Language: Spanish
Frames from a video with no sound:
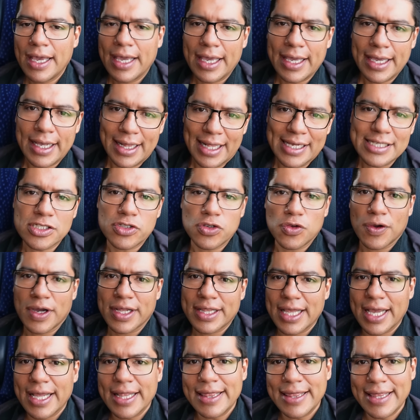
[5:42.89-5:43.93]
eh, la ciudad
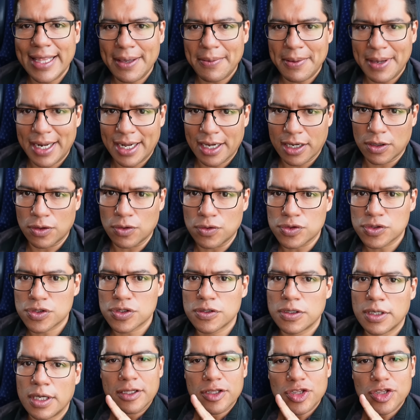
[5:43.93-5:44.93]
de Veracruz.